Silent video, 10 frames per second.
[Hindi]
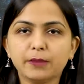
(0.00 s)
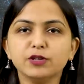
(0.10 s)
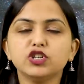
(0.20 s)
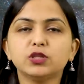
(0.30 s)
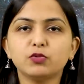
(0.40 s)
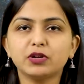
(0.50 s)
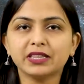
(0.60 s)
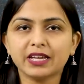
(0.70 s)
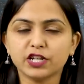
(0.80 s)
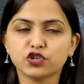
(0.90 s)
अभिजीत
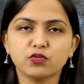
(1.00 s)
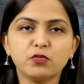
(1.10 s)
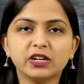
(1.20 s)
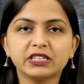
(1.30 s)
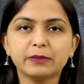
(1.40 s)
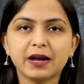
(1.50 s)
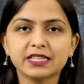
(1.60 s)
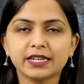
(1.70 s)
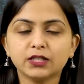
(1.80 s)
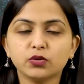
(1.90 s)
मुहूर्त यानी शुभ मुहूर्त की
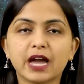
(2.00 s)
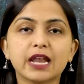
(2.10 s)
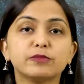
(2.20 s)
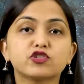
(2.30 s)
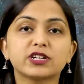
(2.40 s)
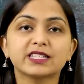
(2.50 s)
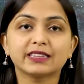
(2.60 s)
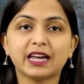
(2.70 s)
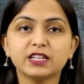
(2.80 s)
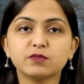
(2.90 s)
बात करें तो ग्यारह बजकर
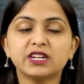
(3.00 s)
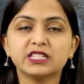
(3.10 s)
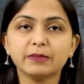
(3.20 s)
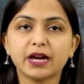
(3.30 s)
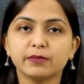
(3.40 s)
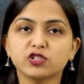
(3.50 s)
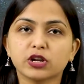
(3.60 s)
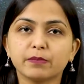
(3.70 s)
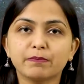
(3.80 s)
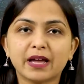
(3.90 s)
सैंतालीस मिनट से बारह
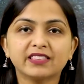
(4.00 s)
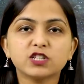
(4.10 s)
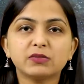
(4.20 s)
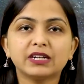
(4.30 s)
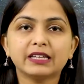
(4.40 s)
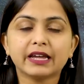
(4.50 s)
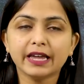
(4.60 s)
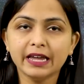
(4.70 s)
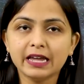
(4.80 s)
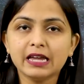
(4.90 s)
बजकर पैंतीस मिनट तक
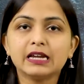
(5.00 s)
है